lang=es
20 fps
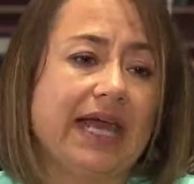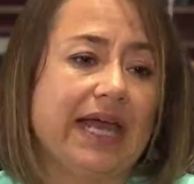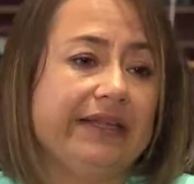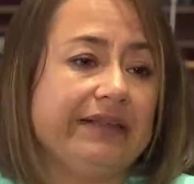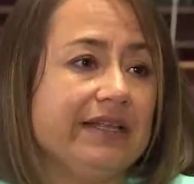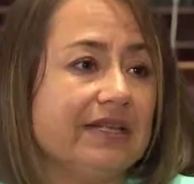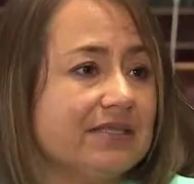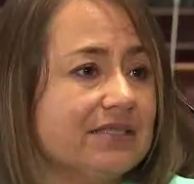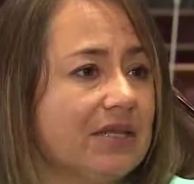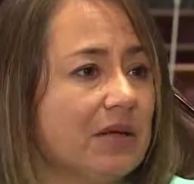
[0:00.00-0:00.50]

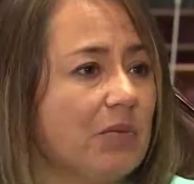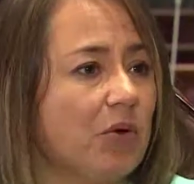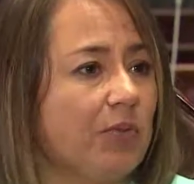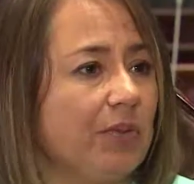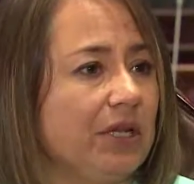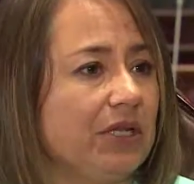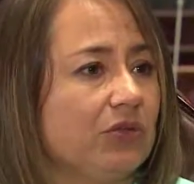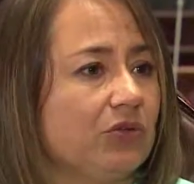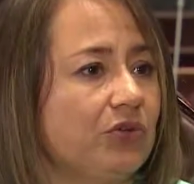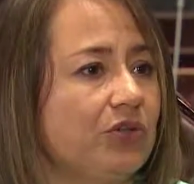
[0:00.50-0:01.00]
en este
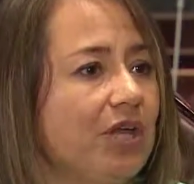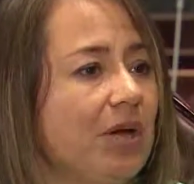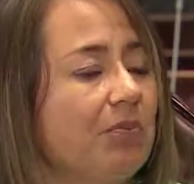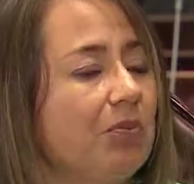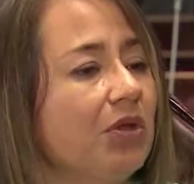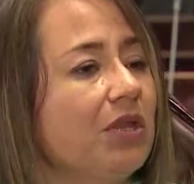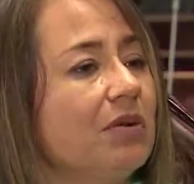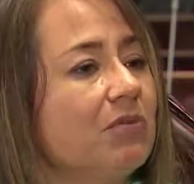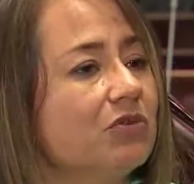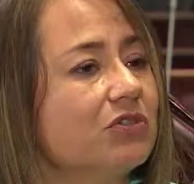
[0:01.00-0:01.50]
momento ya
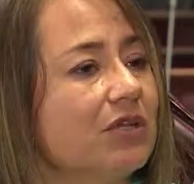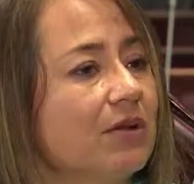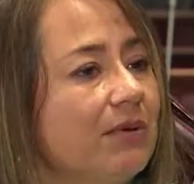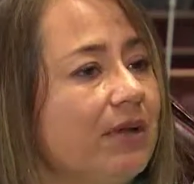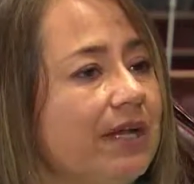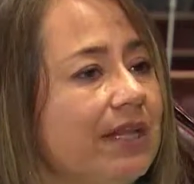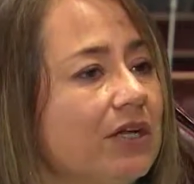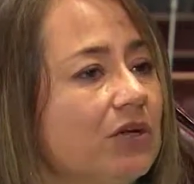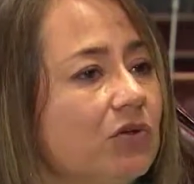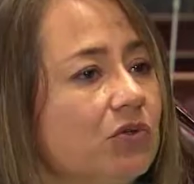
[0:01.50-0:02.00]
podemos
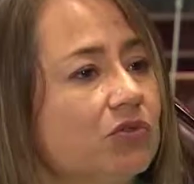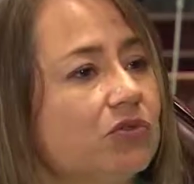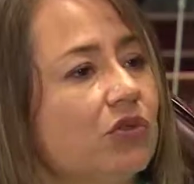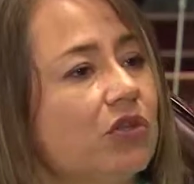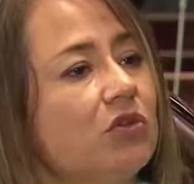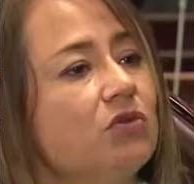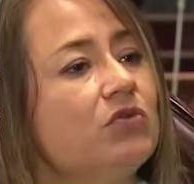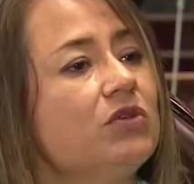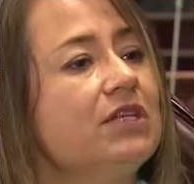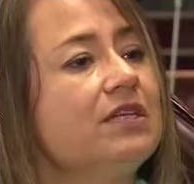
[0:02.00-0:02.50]
hablar incluso
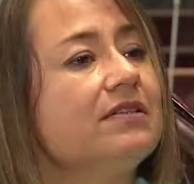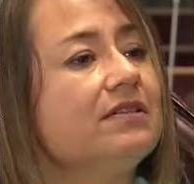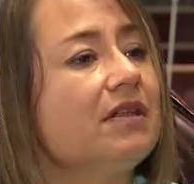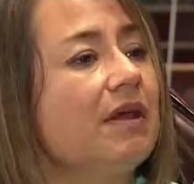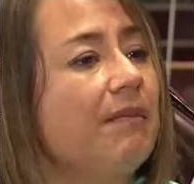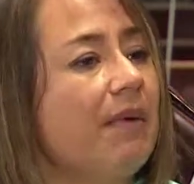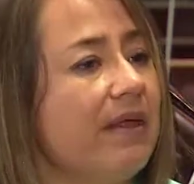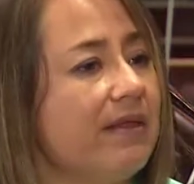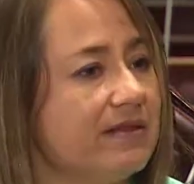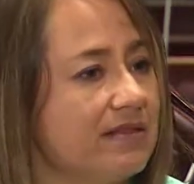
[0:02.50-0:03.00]
de un
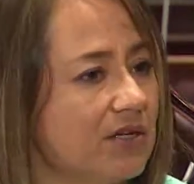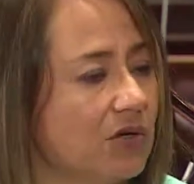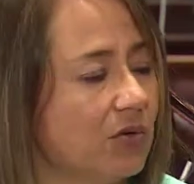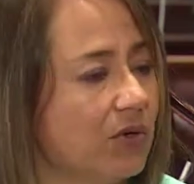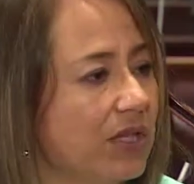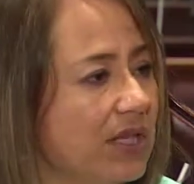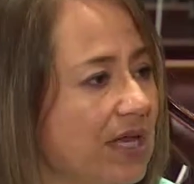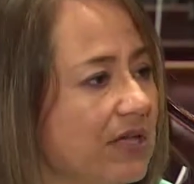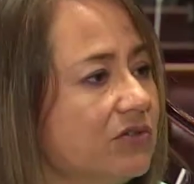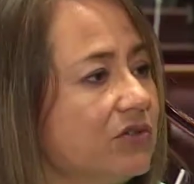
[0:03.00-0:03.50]
sistema de
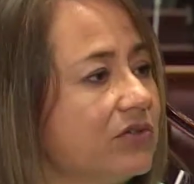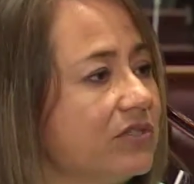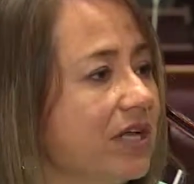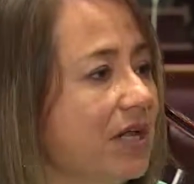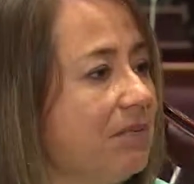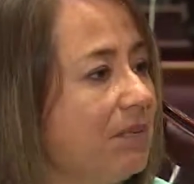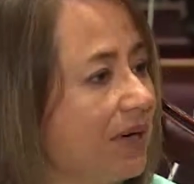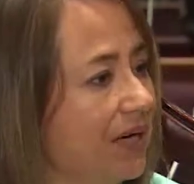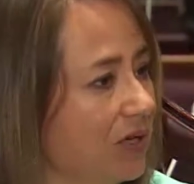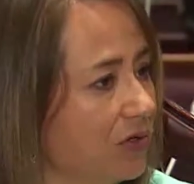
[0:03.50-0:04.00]
seguridad
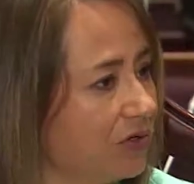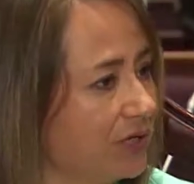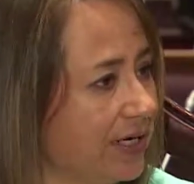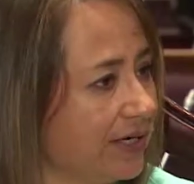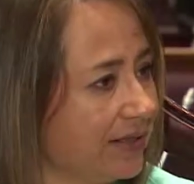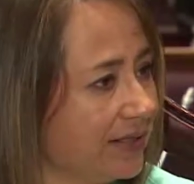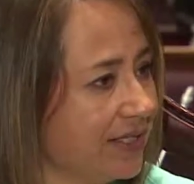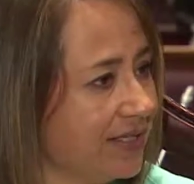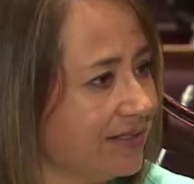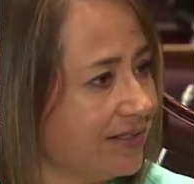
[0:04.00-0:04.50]
social para los
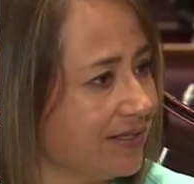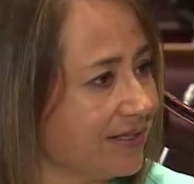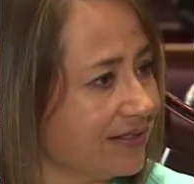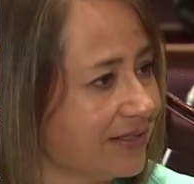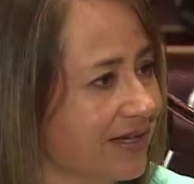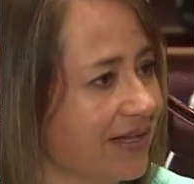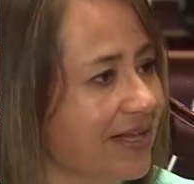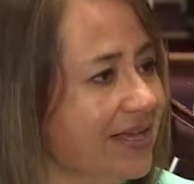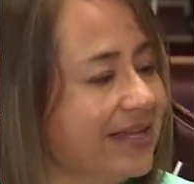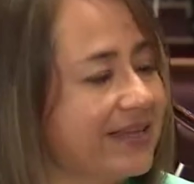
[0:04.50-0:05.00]
artistas,
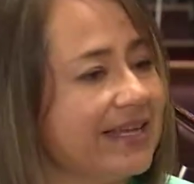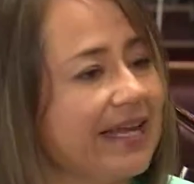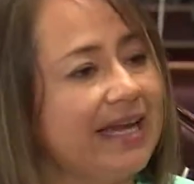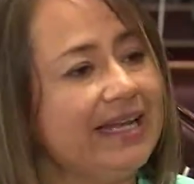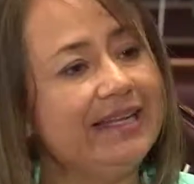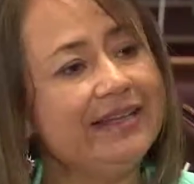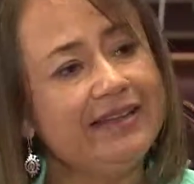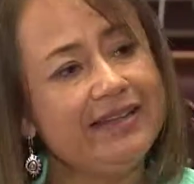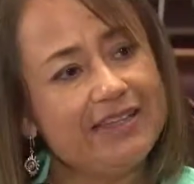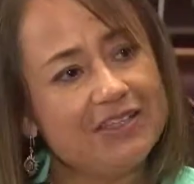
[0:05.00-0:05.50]
que
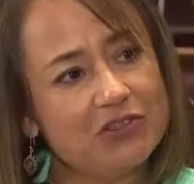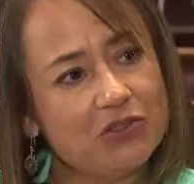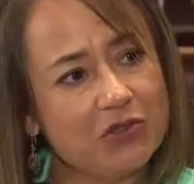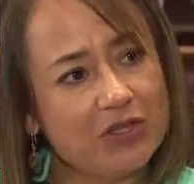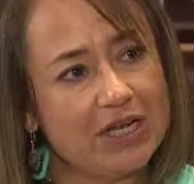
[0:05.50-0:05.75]
al inicio